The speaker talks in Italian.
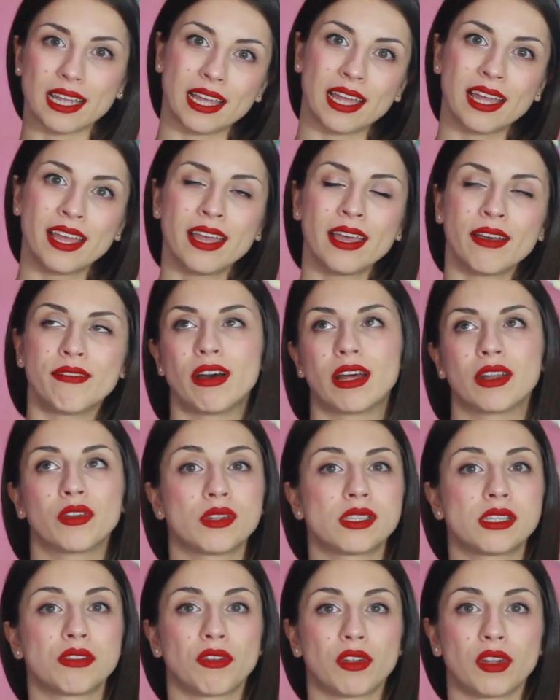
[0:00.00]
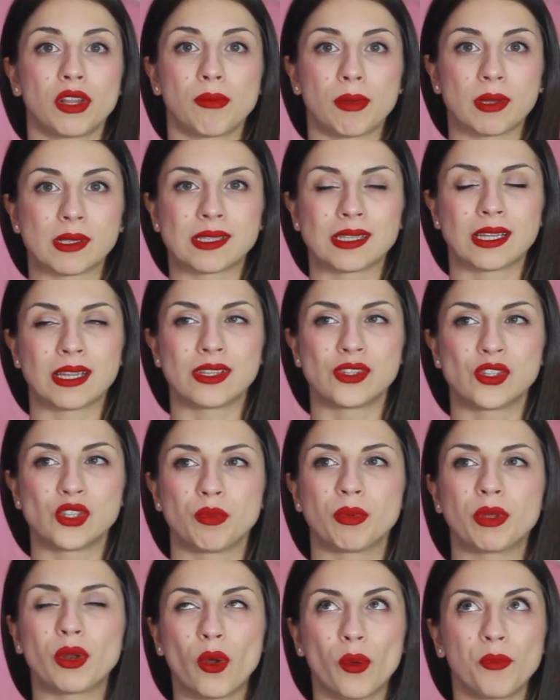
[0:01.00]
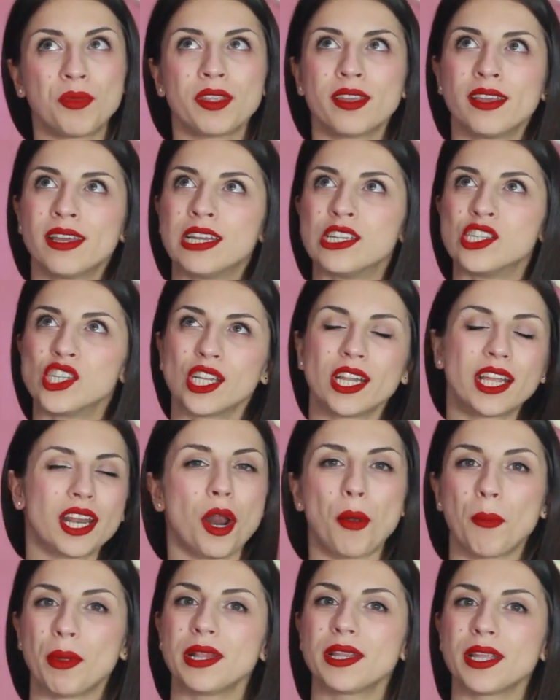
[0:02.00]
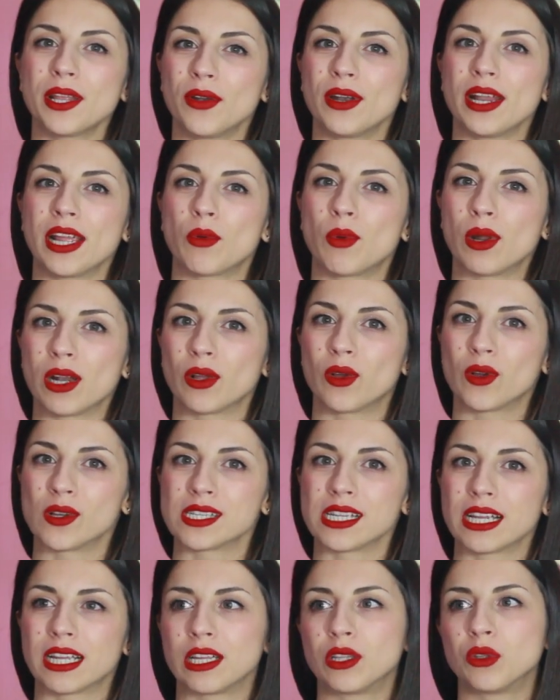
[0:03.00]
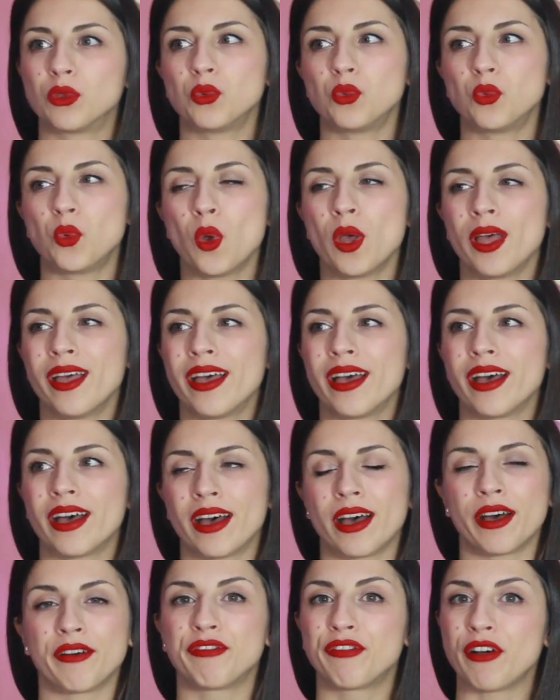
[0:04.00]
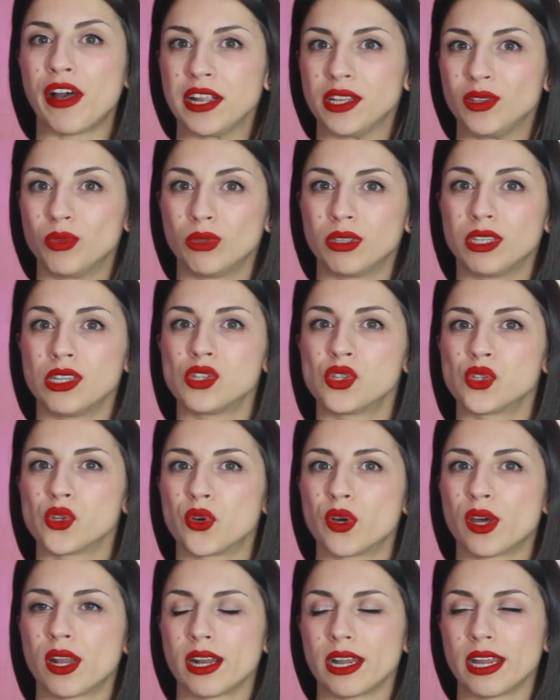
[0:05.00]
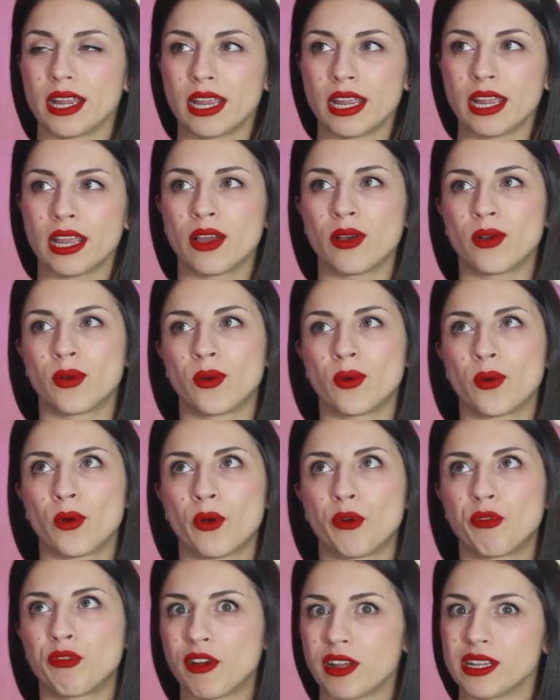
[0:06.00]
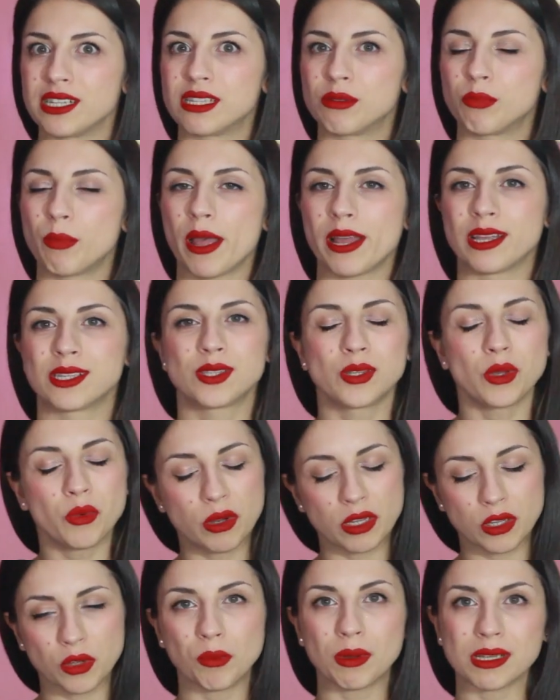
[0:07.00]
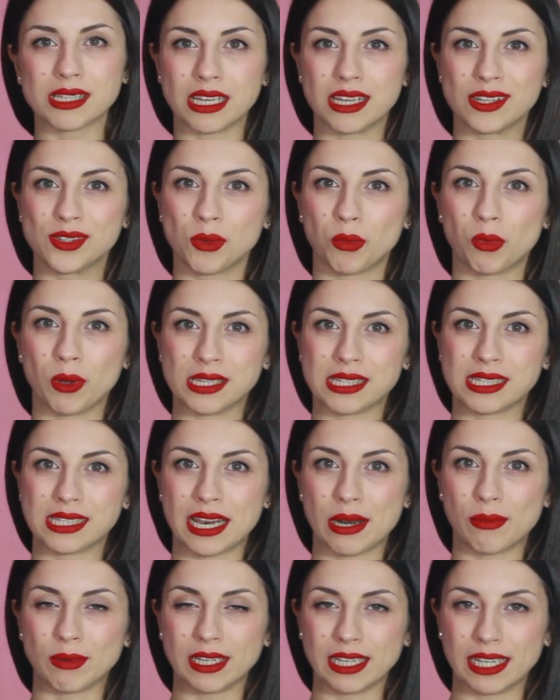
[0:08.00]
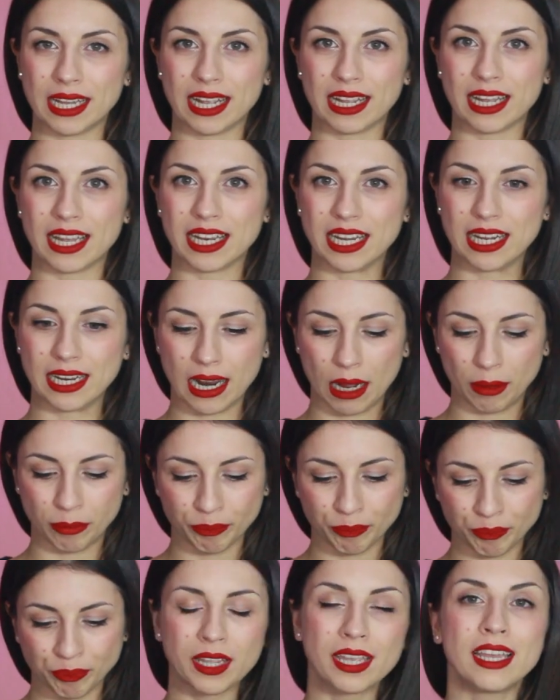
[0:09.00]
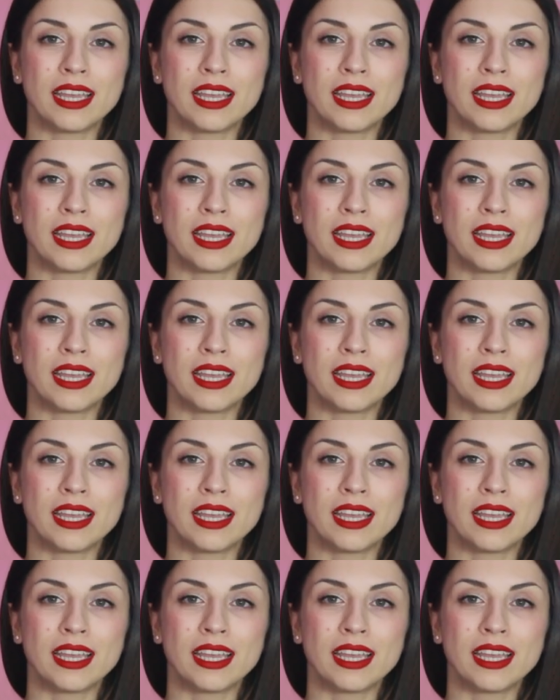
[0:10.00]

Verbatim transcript: che vanno e si fanno i massaggi, però generalmente non è qualcosa che tu eh, fai tutti i giorni o fai spesso, quindi un massaggio può essere un'idea carina.